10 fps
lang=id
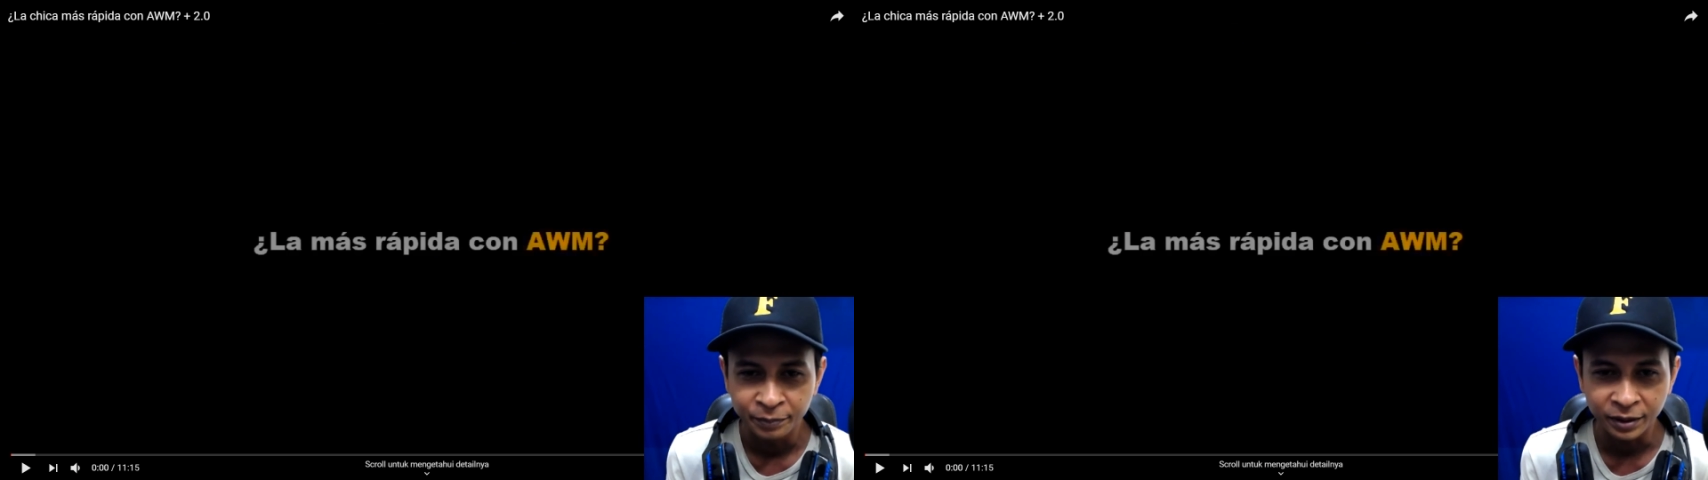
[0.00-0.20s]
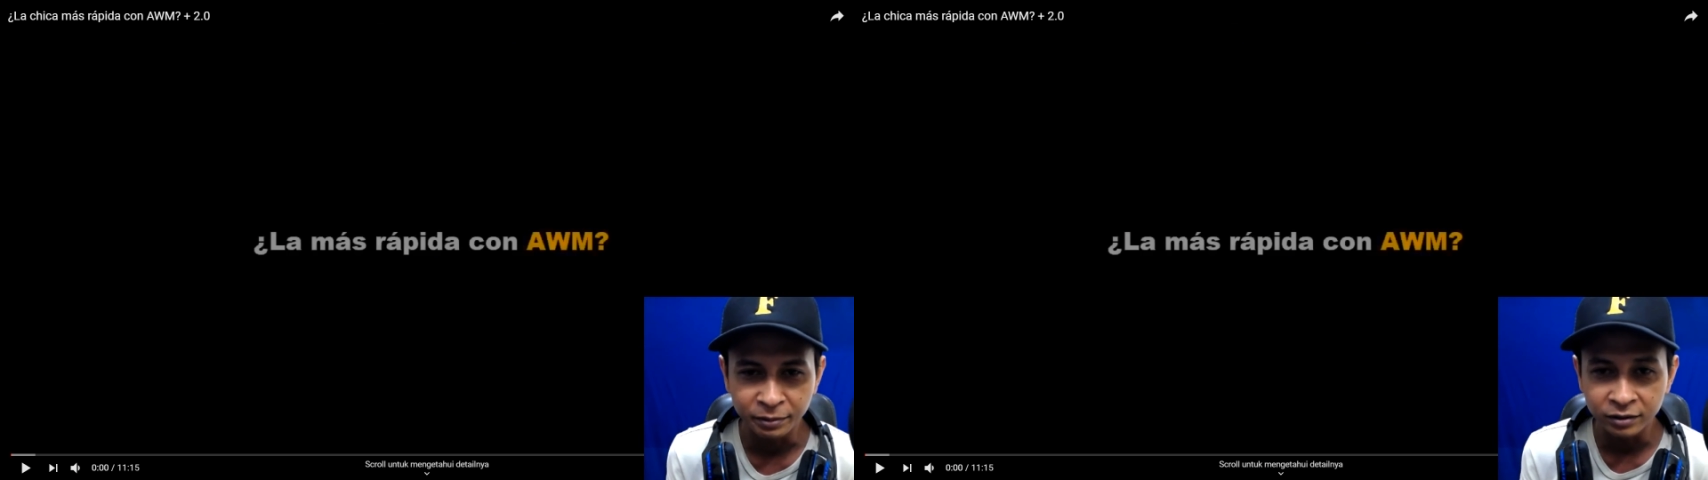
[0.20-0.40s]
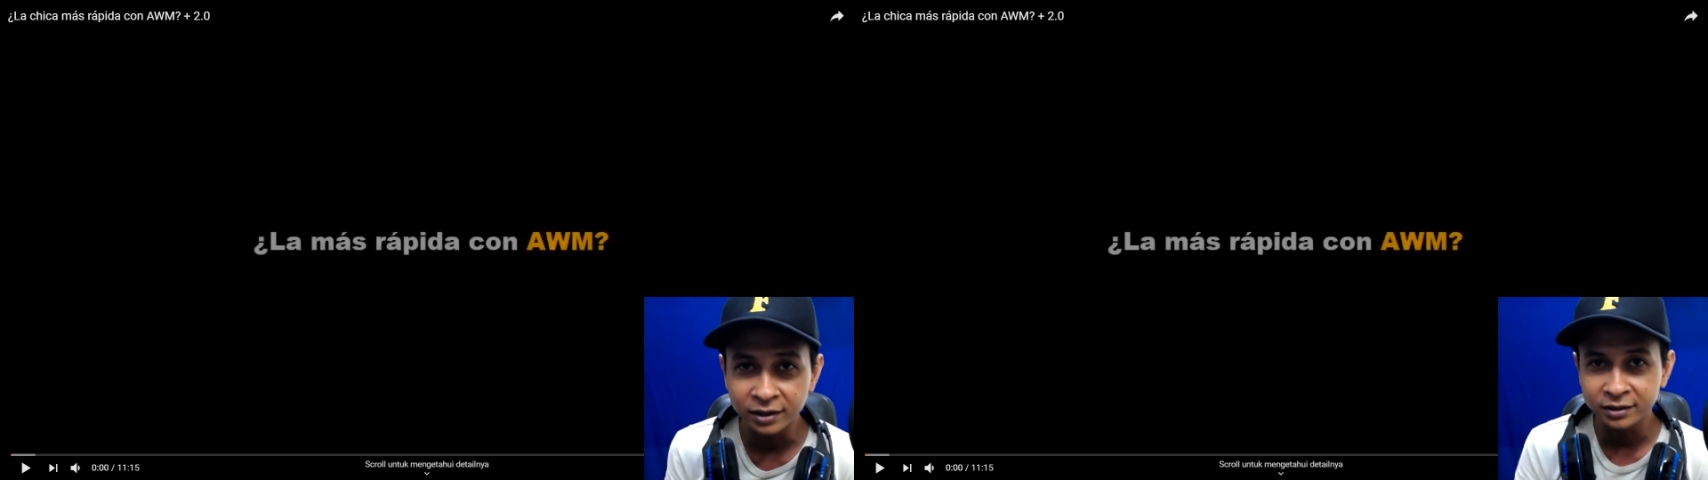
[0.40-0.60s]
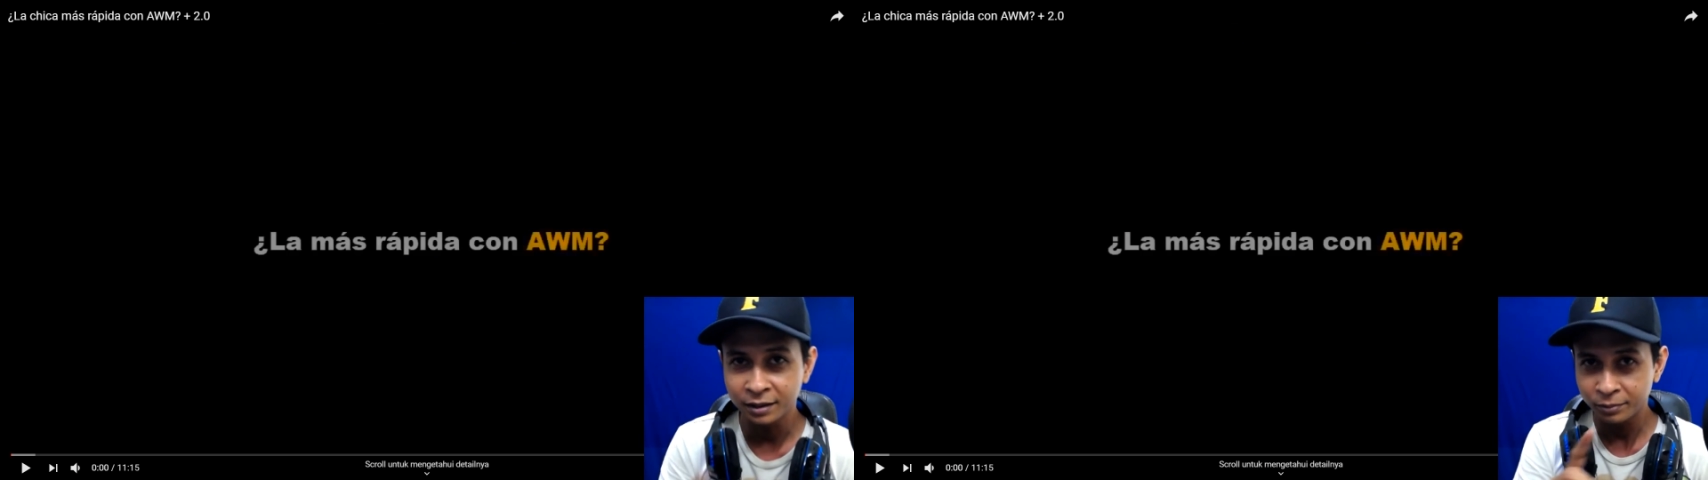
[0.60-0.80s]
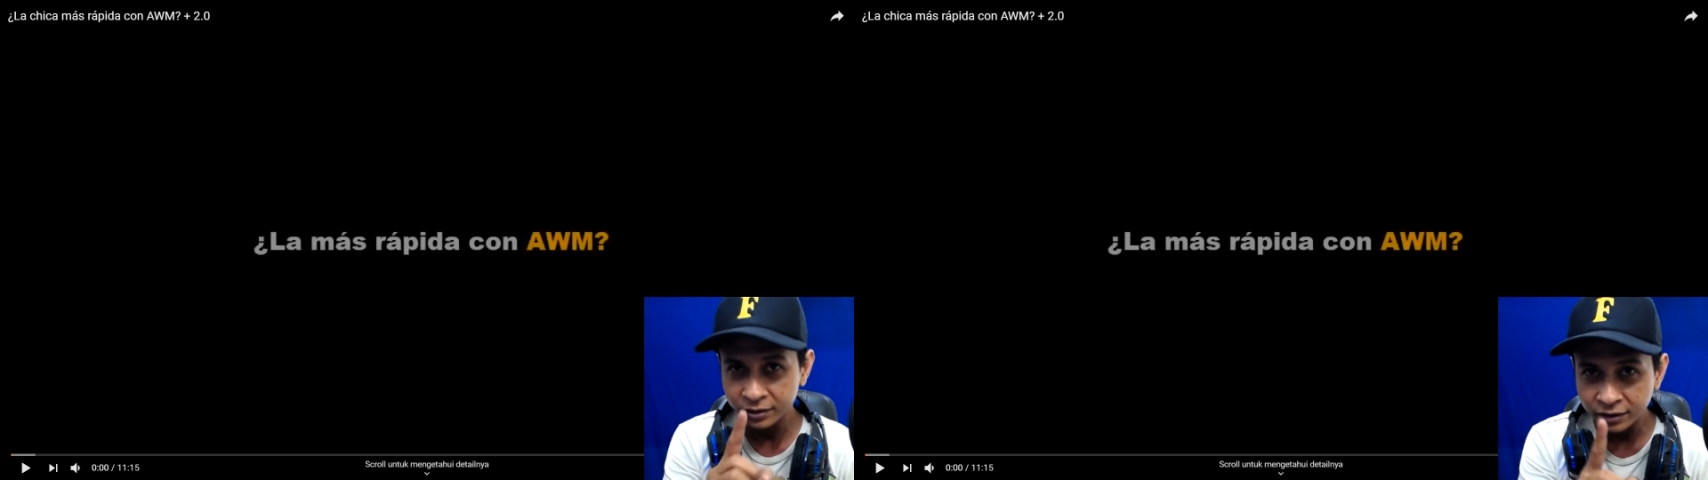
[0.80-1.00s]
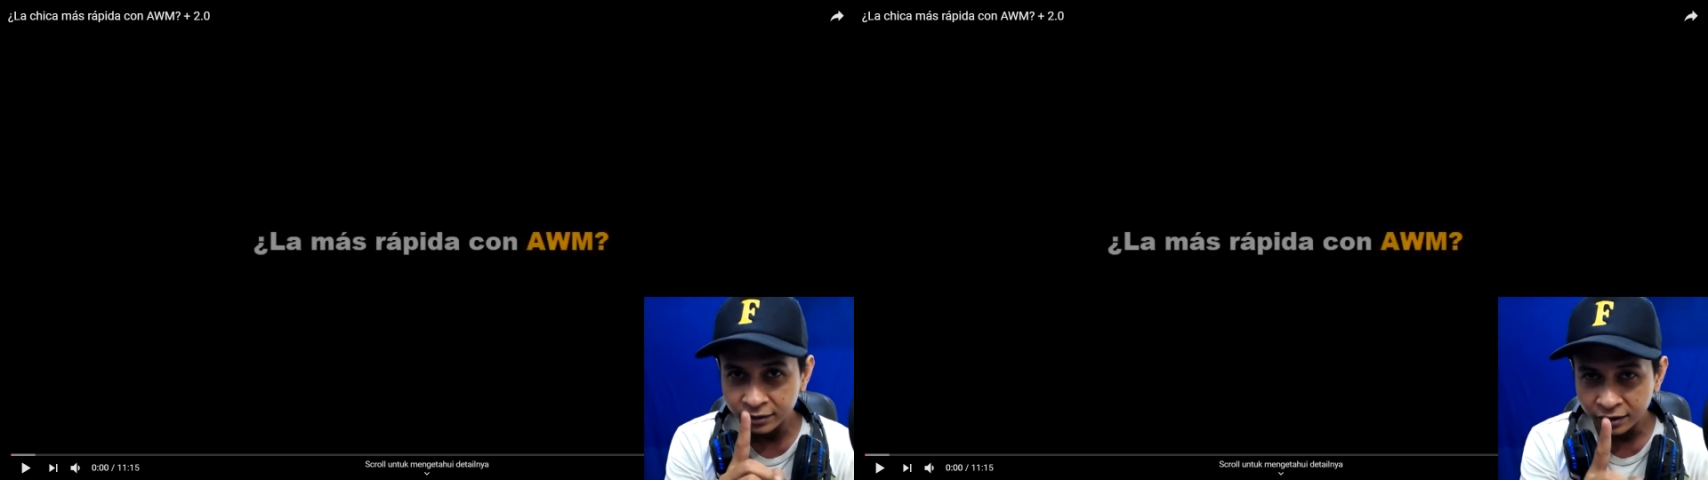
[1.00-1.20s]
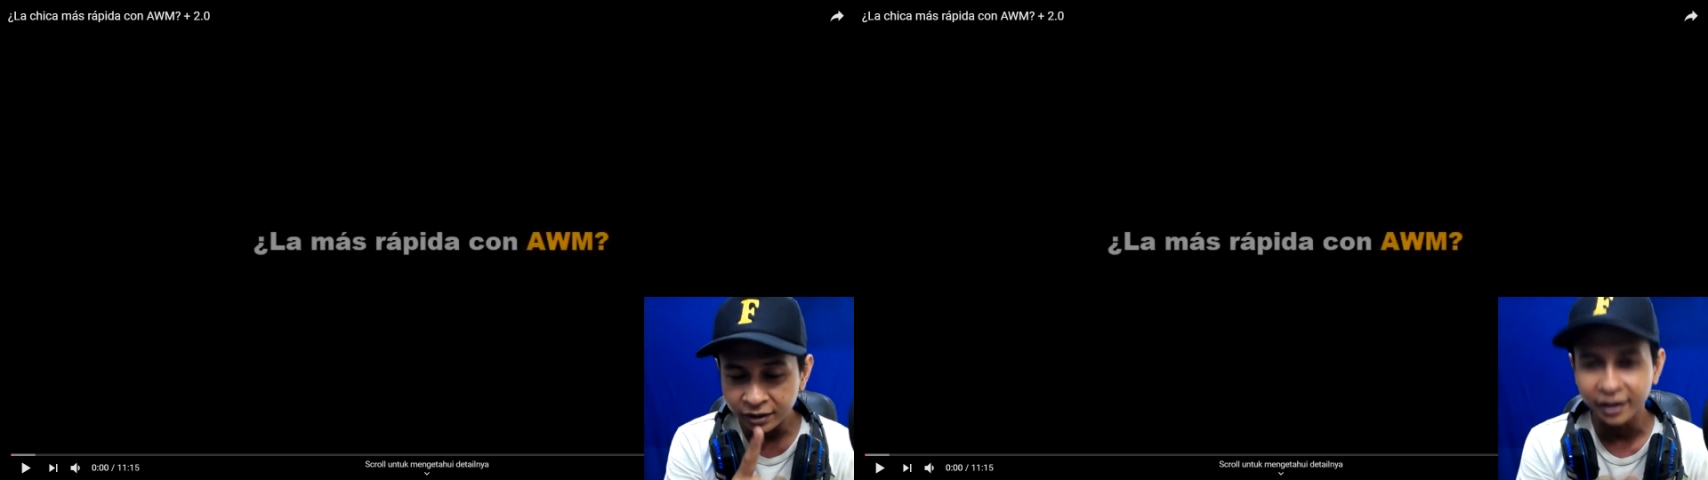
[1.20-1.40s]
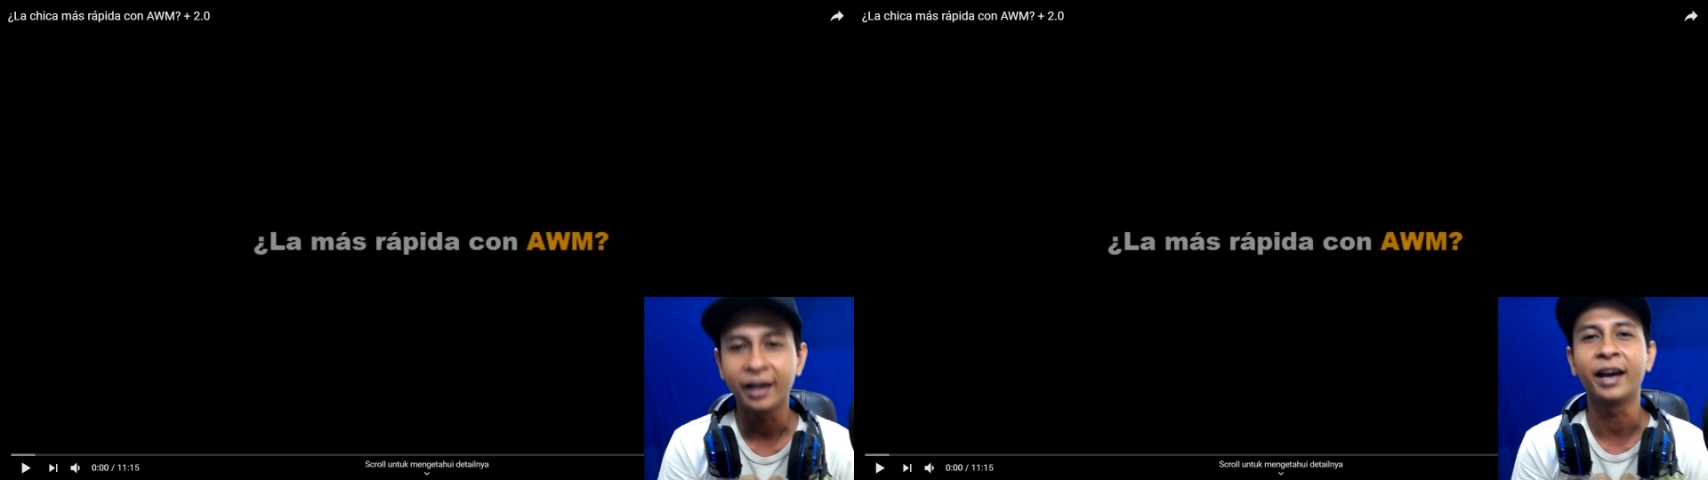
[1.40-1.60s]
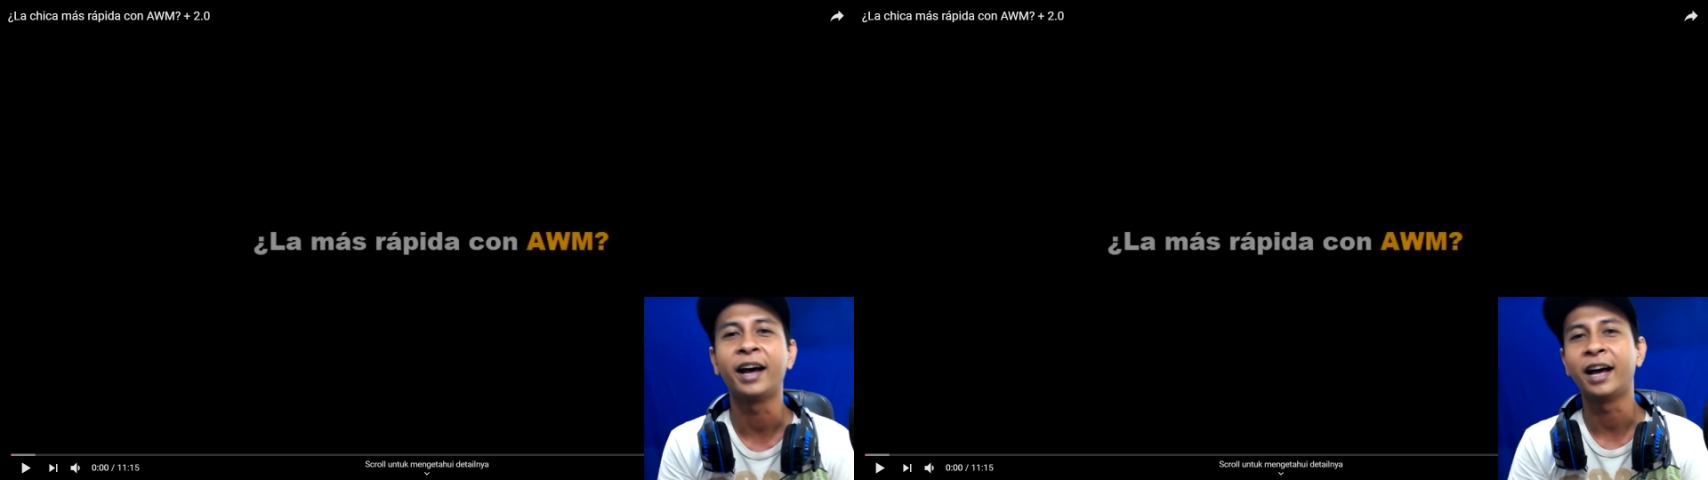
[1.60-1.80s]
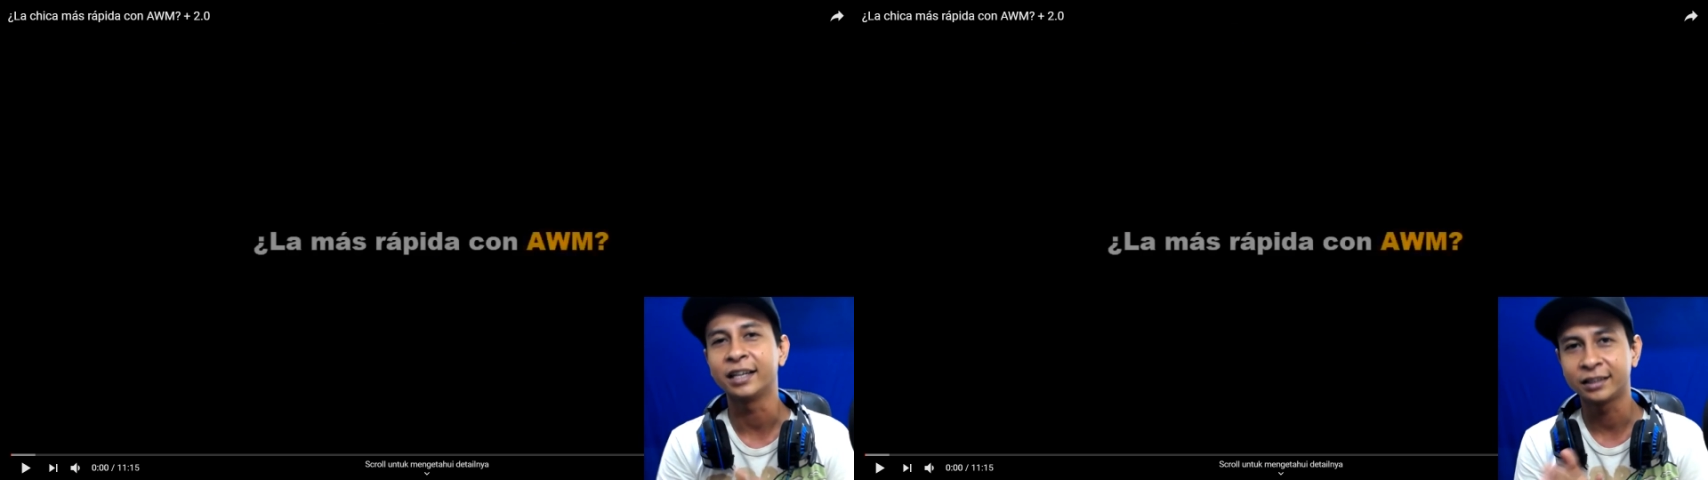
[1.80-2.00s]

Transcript: Tapi udah siap buat nonton ya.